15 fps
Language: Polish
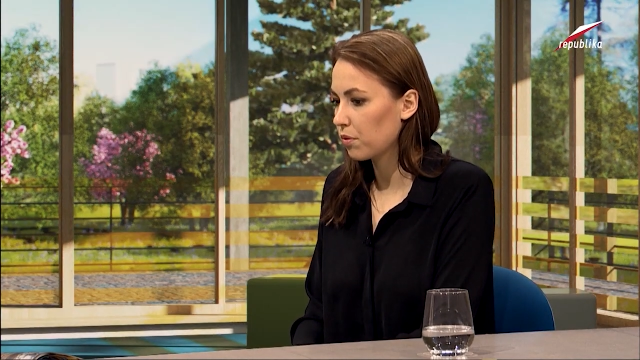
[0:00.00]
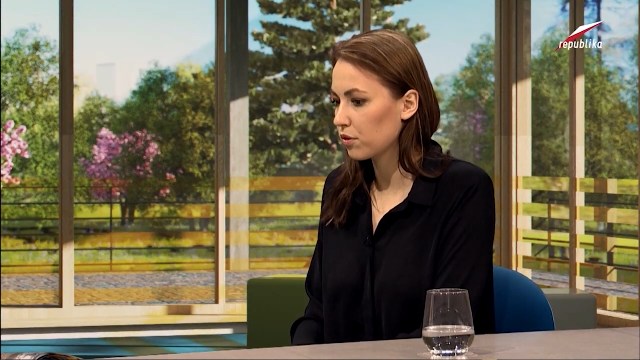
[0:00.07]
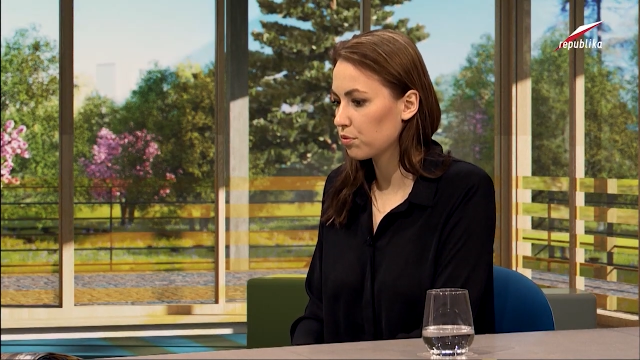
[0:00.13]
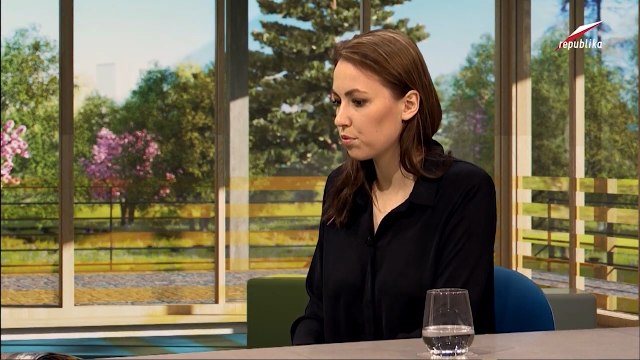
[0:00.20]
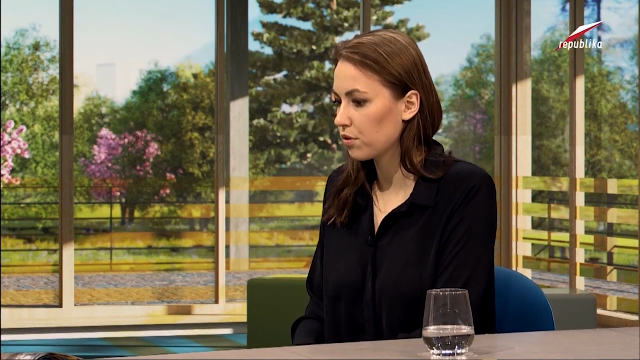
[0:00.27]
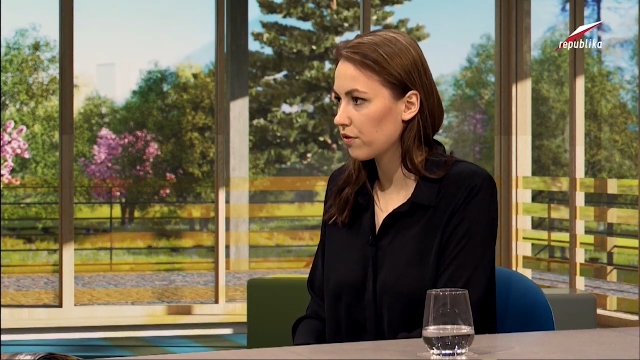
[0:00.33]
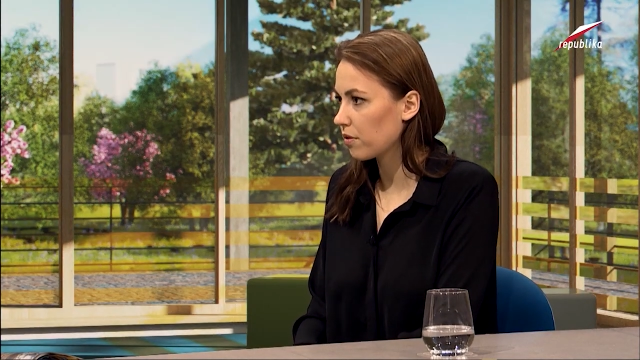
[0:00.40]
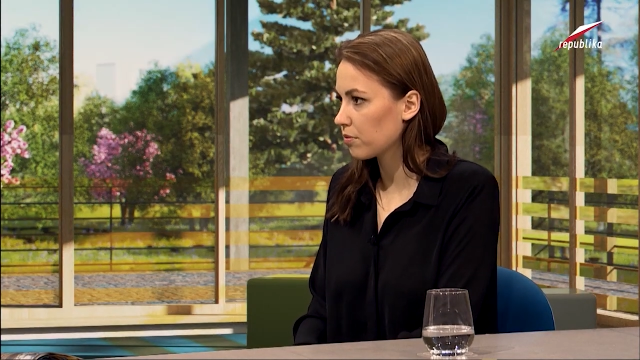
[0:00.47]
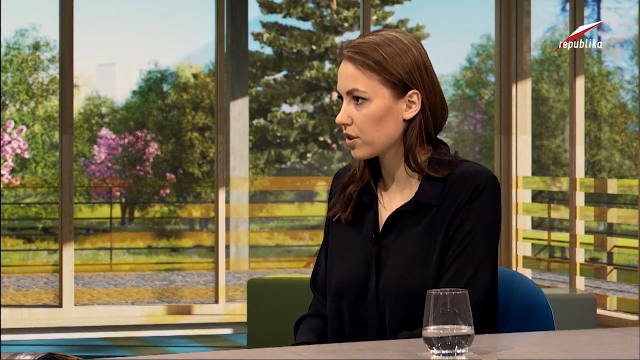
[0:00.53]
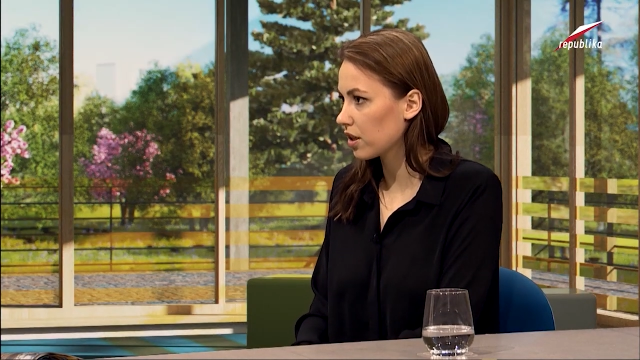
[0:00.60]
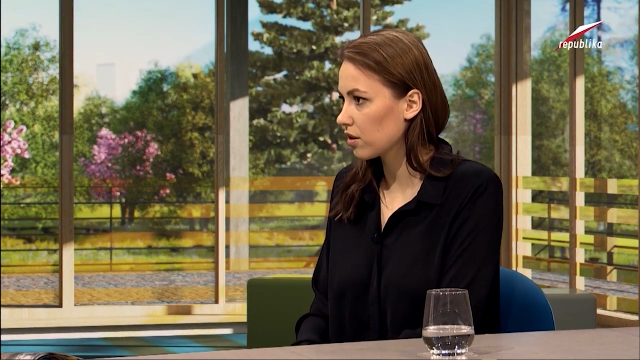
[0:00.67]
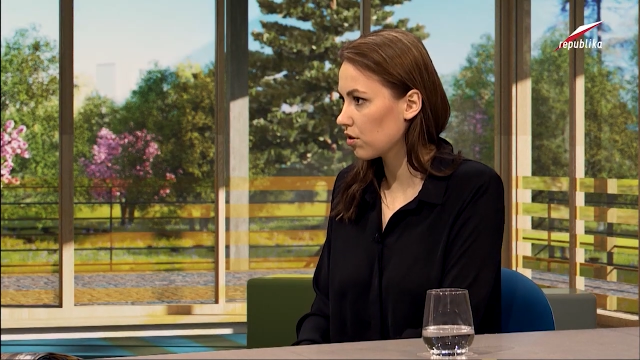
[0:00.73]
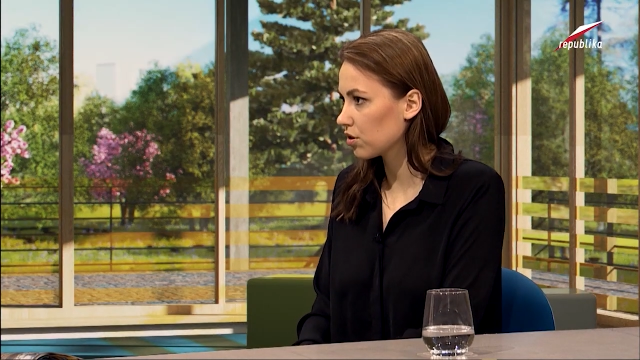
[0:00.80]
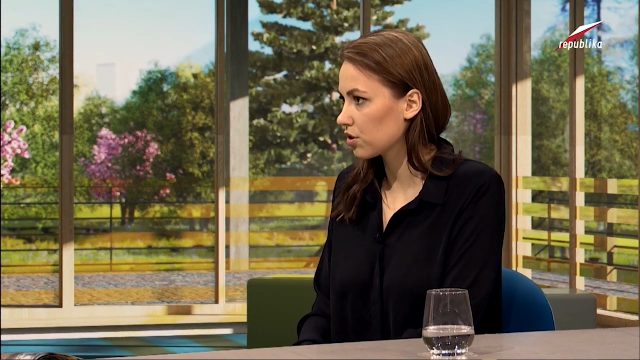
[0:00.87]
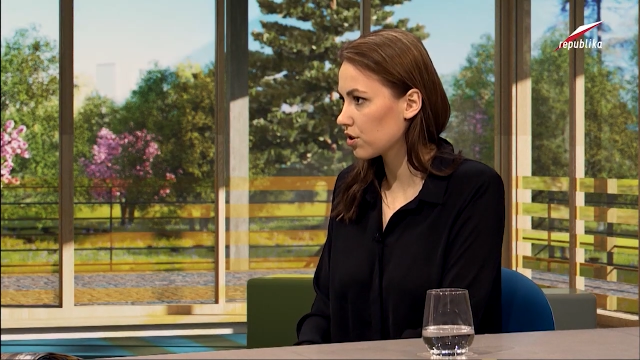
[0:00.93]
pod wpływem
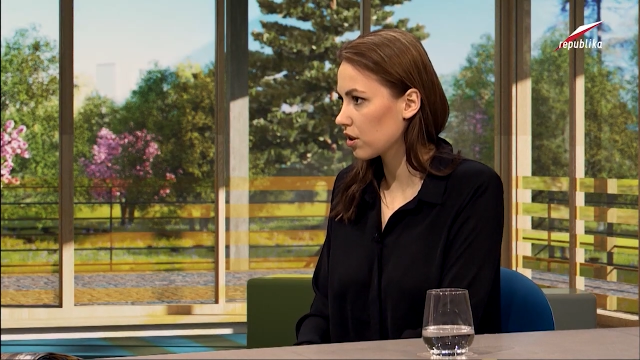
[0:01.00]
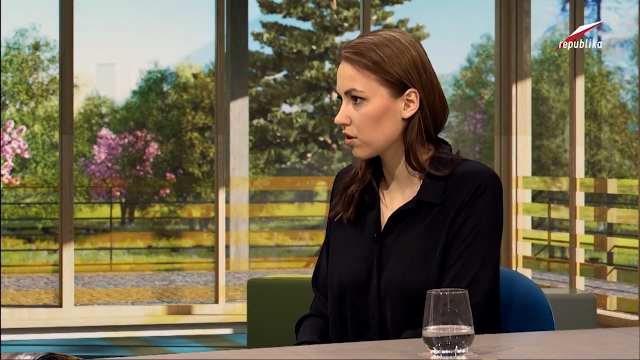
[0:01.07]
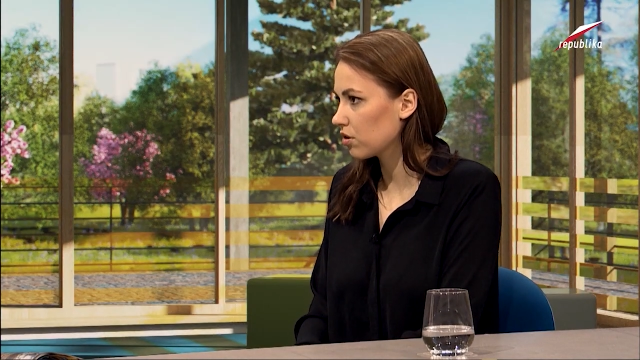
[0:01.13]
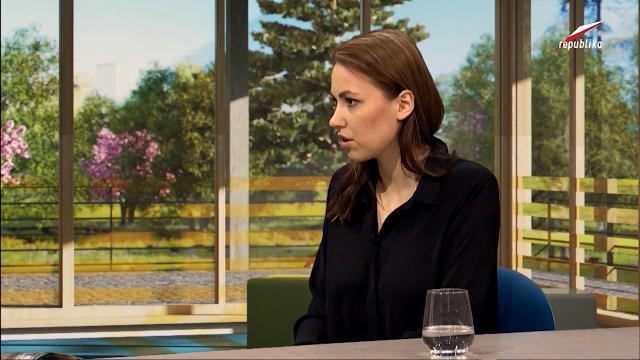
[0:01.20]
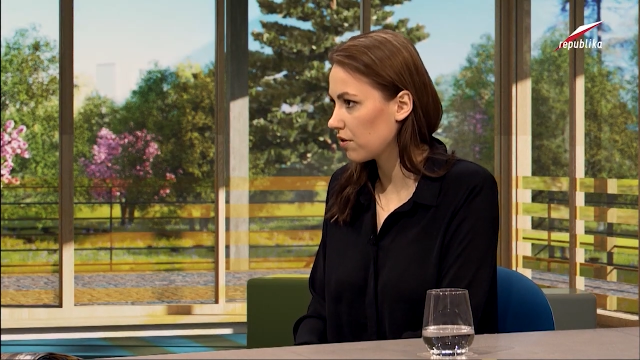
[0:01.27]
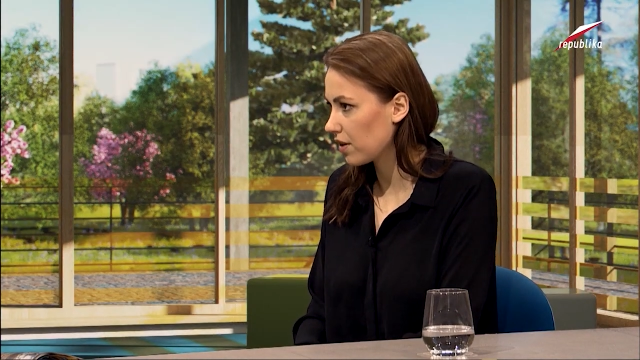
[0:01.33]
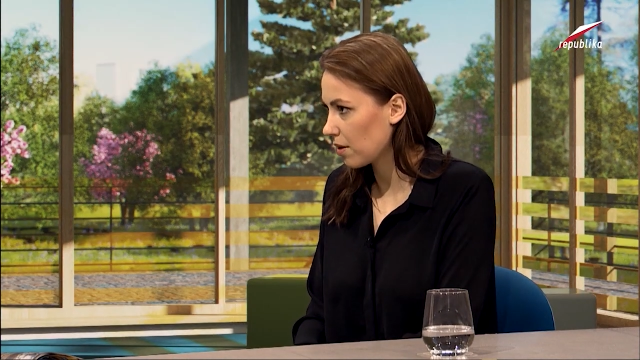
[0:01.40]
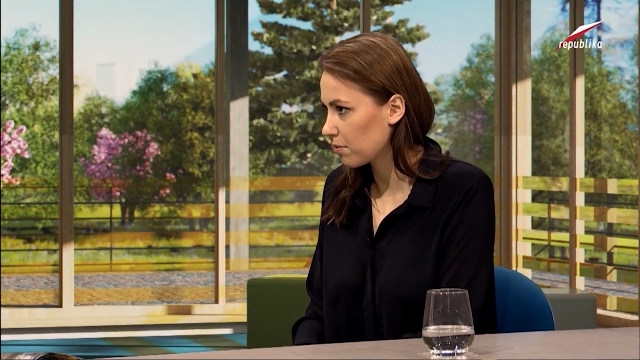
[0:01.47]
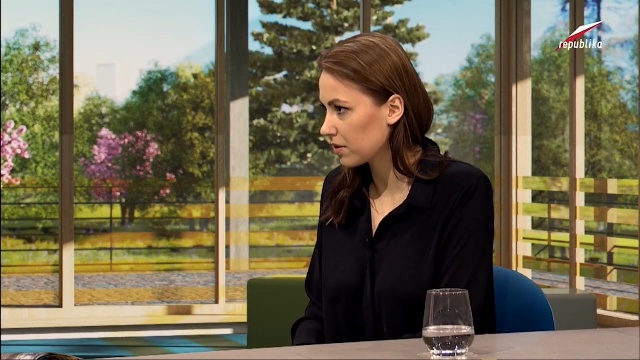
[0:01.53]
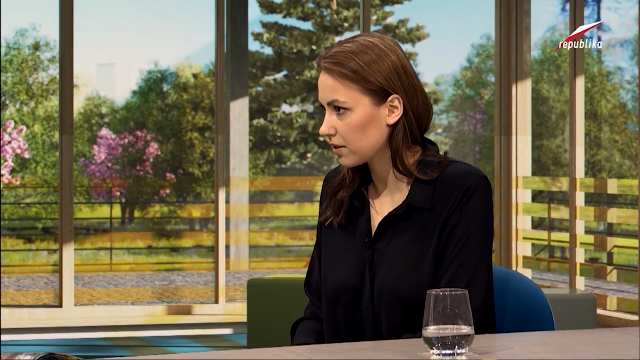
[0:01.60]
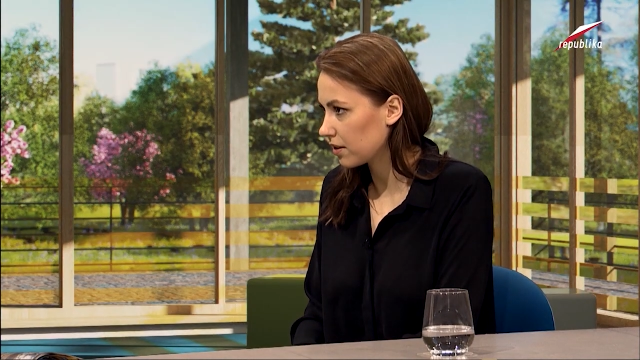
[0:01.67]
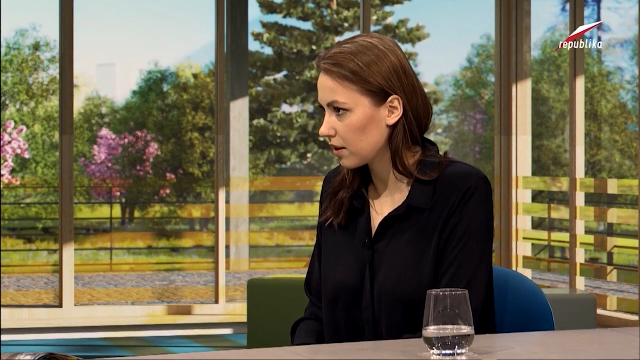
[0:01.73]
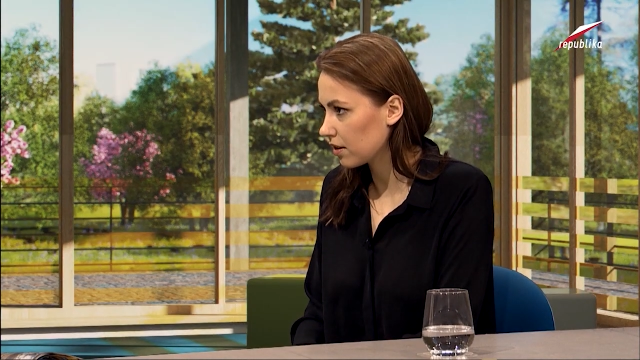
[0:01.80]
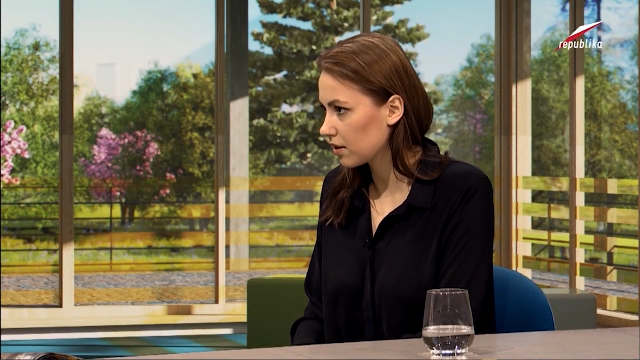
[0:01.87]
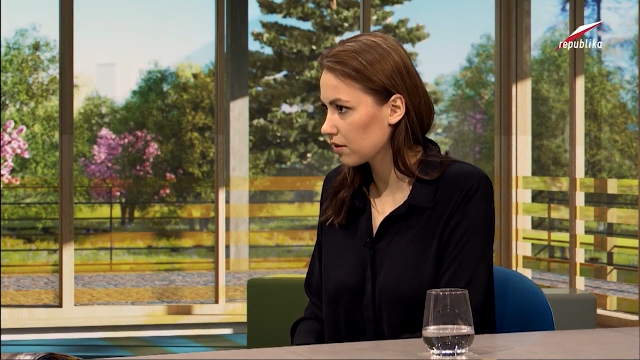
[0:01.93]
czegoś, czego nie wiemy,
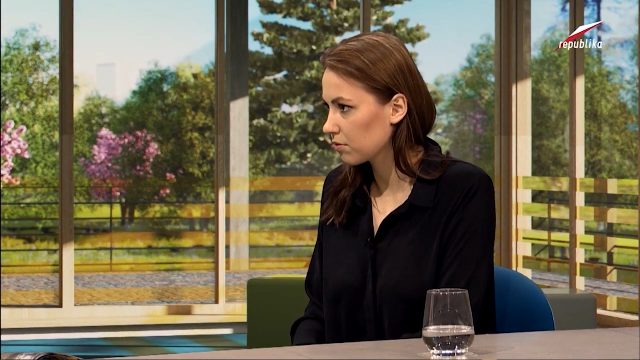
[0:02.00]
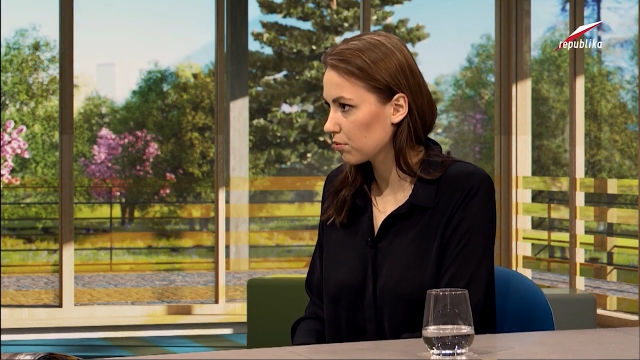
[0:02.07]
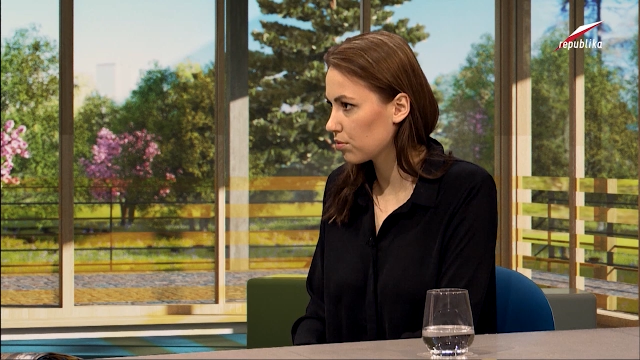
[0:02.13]
tak?